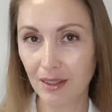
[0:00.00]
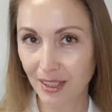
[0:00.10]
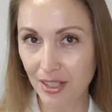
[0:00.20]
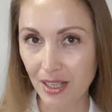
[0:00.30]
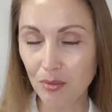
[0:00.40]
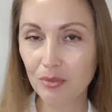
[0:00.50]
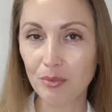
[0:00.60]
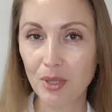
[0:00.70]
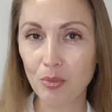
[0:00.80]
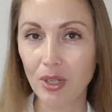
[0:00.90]
к тем
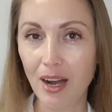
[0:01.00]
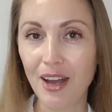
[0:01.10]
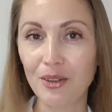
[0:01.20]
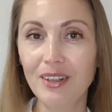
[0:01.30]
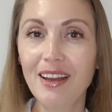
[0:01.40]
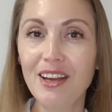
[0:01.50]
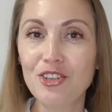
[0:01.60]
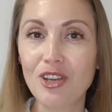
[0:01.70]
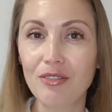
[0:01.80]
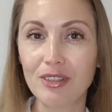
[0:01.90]
примыкаю,
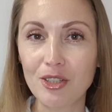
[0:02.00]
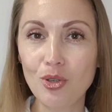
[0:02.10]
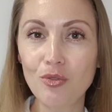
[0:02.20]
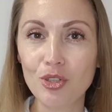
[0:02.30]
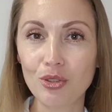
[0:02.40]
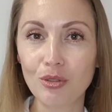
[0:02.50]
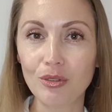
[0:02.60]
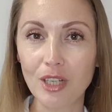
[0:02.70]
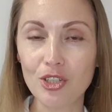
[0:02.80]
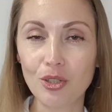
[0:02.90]
чья философия,
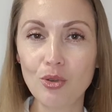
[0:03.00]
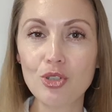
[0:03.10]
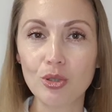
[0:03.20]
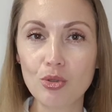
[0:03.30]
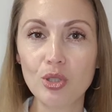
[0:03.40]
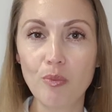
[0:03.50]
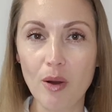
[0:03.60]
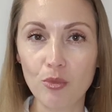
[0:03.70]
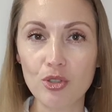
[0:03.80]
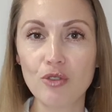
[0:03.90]
что нашей коже нужно
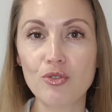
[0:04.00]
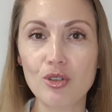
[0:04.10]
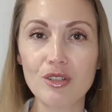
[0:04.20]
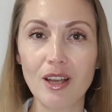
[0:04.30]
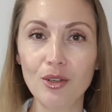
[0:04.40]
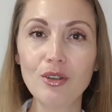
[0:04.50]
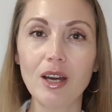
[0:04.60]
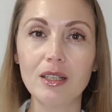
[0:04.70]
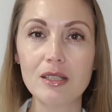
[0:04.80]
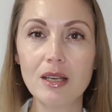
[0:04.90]
помочь. Все остальное
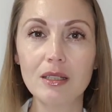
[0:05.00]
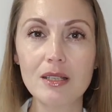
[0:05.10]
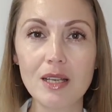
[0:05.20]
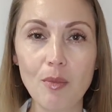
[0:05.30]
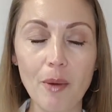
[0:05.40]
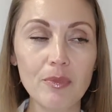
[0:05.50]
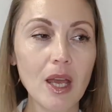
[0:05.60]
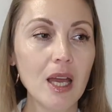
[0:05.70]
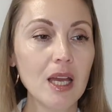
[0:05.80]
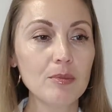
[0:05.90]
она сделает сама.
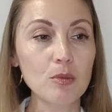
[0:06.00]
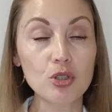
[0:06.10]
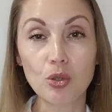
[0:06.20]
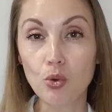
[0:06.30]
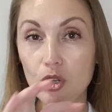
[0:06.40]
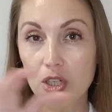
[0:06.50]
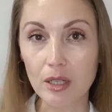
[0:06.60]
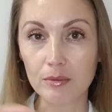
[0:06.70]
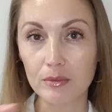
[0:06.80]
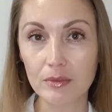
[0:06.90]
Потому что
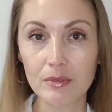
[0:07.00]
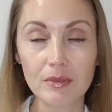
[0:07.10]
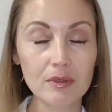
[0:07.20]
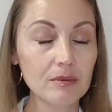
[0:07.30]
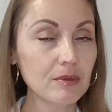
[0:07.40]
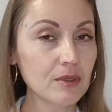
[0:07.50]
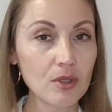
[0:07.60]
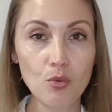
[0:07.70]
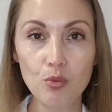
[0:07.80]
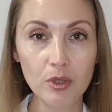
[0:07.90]
кожа
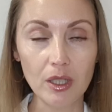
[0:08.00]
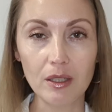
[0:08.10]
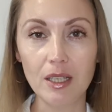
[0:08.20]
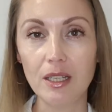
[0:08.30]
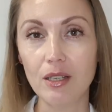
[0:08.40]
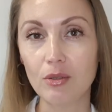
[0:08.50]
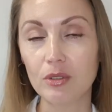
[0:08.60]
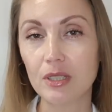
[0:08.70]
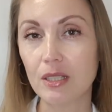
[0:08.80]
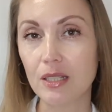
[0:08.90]
умный и
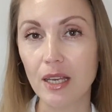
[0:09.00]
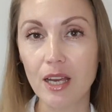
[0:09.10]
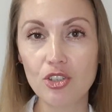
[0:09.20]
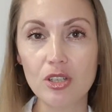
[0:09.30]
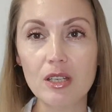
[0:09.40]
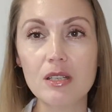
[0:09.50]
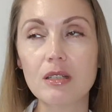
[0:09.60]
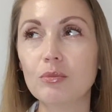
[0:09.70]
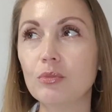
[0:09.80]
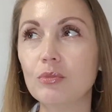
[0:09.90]
состоящий
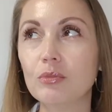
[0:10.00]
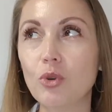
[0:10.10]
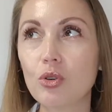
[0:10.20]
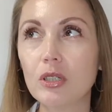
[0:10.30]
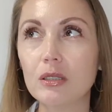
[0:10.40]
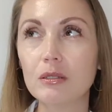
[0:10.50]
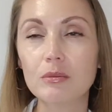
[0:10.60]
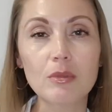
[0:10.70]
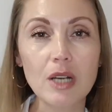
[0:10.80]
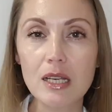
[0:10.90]
из
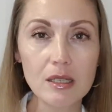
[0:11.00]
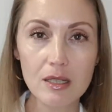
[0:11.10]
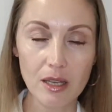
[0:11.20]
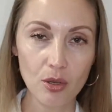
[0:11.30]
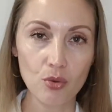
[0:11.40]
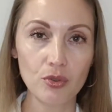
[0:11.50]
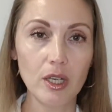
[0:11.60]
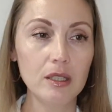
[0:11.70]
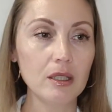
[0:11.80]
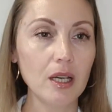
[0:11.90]
орган разных слоев.
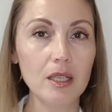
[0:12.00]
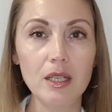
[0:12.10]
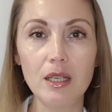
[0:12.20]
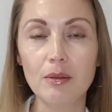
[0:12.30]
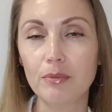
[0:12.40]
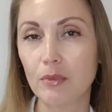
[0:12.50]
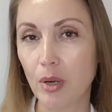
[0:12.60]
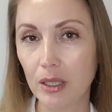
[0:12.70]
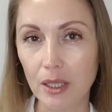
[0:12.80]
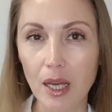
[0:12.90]
Это и
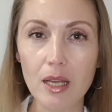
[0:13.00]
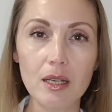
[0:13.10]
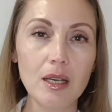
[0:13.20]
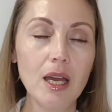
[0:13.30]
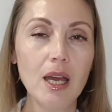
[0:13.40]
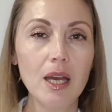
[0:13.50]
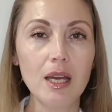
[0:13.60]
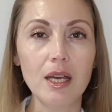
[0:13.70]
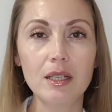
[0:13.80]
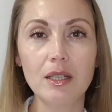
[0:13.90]
бактерии,
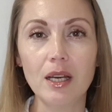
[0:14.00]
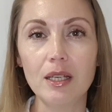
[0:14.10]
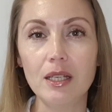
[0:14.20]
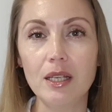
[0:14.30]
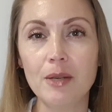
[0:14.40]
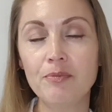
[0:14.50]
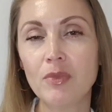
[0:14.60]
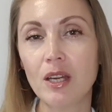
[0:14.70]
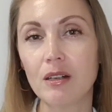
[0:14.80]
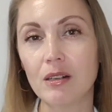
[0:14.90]
это и
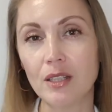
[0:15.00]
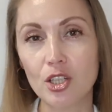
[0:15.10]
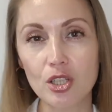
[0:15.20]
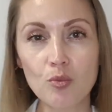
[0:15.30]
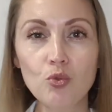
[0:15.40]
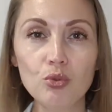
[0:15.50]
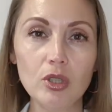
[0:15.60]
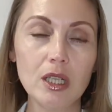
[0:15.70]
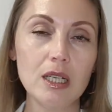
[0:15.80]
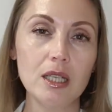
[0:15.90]
а, наши
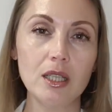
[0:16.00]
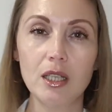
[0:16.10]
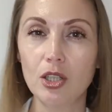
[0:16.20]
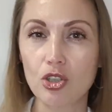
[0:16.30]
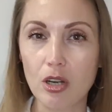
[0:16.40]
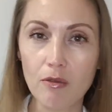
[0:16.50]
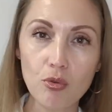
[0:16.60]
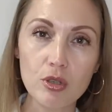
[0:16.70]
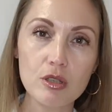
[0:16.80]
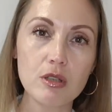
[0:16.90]
иммунные клетки, это
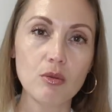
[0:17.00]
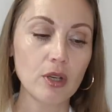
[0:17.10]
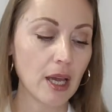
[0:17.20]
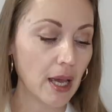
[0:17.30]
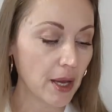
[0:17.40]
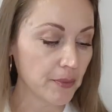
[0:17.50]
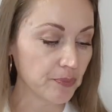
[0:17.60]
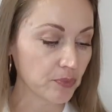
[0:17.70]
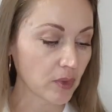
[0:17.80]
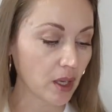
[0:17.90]
жировой слой,
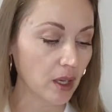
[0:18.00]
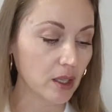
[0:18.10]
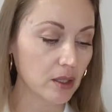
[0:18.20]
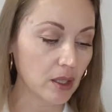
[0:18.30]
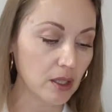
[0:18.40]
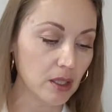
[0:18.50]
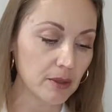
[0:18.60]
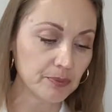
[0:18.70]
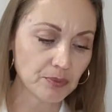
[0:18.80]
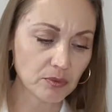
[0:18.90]
это и